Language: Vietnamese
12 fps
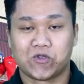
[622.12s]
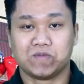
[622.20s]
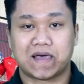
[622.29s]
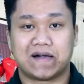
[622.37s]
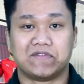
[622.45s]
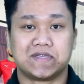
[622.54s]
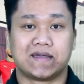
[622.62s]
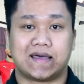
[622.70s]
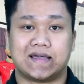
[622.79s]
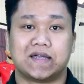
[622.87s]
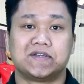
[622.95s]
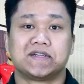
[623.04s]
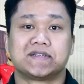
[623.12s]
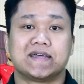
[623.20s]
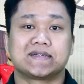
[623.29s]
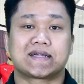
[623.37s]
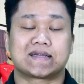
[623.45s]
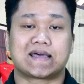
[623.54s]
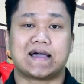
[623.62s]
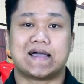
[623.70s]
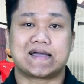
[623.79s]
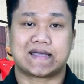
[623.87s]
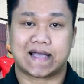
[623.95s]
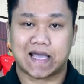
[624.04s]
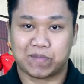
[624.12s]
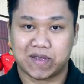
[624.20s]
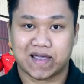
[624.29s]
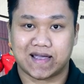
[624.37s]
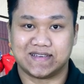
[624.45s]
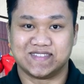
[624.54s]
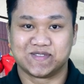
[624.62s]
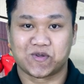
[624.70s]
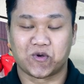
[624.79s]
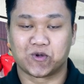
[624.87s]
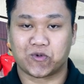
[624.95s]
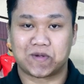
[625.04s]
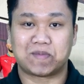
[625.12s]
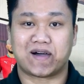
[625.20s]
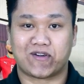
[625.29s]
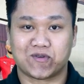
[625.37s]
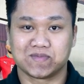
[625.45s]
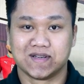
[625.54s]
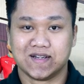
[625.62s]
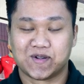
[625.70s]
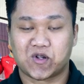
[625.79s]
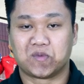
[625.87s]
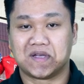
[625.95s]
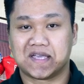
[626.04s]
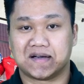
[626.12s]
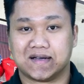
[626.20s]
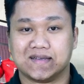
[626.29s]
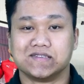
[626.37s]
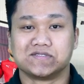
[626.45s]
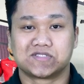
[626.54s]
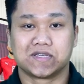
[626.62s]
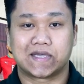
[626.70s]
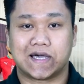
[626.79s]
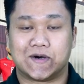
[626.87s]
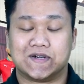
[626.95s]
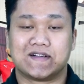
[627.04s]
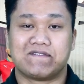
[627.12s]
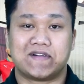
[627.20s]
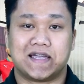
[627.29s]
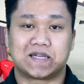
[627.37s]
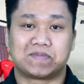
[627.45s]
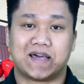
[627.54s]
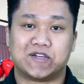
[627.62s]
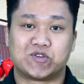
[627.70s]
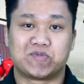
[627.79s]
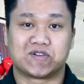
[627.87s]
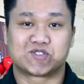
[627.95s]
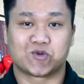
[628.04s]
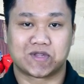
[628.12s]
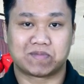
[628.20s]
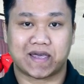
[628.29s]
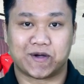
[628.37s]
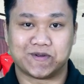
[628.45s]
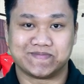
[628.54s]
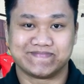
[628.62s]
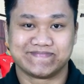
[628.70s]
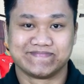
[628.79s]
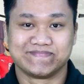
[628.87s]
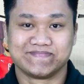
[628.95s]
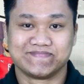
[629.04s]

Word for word: Chúng ta vừa nhận lại hành trình đến Qatar 2022 của đội tuyển Maroc. Còn bây giờ, xin chào và hẹn gặp lại trong những số tiếp theo.